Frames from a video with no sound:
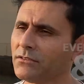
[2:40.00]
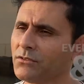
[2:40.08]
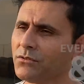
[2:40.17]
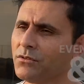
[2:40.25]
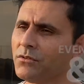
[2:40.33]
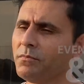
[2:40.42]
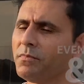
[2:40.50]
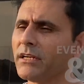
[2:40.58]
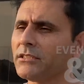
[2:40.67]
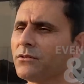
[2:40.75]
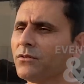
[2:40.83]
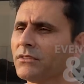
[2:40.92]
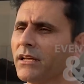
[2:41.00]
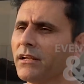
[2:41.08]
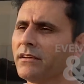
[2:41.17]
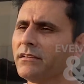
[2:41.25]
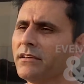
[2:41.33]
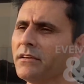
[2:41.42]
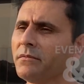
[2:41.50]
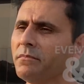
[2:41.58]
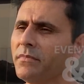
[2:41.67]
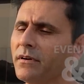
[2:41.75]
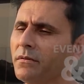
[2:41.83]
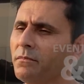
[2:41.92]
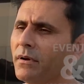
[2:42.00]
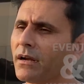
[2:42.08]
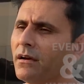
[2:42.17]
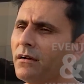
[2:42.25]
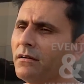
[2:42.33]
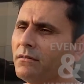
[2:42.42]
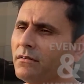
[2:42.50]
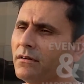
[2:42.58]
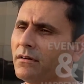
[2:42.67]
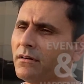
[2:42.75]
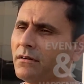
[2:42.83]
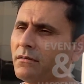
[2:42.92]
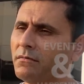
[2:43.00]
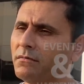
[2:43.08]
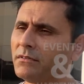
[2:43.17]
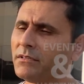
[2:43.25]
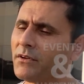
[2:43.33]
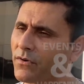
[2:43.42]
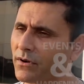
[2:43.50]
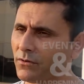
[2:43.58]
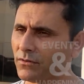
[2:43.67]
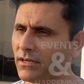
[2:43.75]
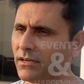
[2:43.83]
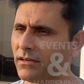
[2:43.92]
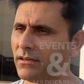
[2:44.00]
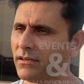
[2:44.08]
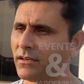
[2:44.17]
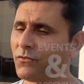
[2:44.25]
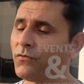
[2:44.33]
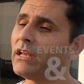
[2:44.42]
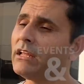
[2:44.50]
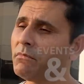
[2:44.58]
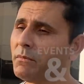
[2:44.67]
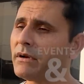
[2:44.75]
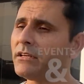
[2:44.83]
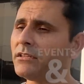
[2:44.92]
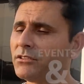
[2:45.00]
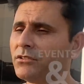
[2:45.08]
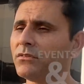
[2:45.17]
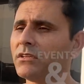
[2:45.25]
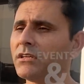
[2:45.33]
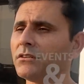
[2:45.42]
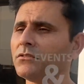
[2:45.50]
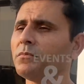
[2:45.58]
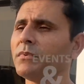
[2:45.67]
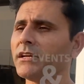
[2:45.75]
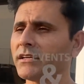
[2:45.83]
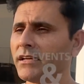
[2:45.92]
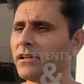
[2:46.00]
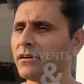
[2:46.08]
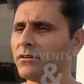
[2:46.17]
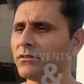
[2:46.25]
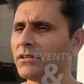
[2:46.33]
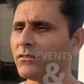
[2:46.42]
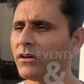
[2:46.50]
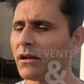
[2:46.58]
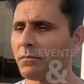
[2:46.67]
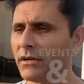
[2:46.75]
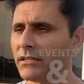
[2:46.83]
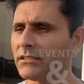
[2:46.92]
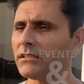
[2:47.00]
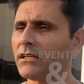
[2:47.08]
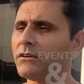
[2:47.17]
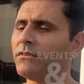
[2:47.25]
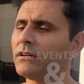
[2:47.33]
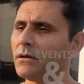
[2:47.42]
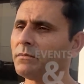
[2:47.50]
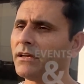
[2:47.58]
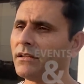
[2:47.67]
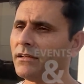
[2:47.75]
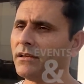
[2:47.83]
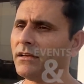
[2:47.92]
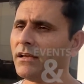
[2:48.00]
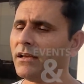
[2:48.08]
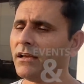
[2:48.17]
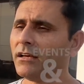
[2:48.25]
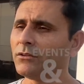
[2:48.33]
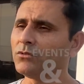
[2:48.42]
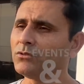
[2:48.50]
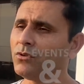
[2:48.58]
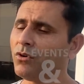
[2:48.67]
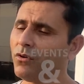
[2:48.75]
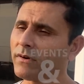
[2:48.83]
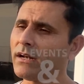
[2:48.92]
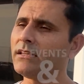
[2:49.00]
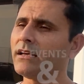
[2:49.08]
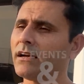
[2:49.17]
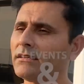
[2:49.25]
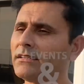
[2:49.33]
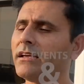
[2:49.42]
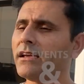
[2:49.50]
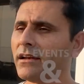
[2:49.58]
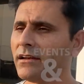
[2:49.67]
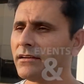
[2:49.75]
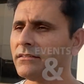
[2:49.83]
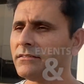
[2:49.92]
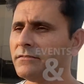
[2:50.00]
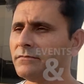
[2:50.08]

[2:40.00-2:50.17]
जो प्रेशर होता है ना ये बड़ा डिफरेंट होता है एक फीलिंग भी बड़ी अच्छी होती है जो प्लेयर खेल रहे होते हैं क्योंकि हर प्लेयर चाहता है कि वर्ल्ड कप खेले तो जो ओवरऑल देखा जाए इंग्लैंड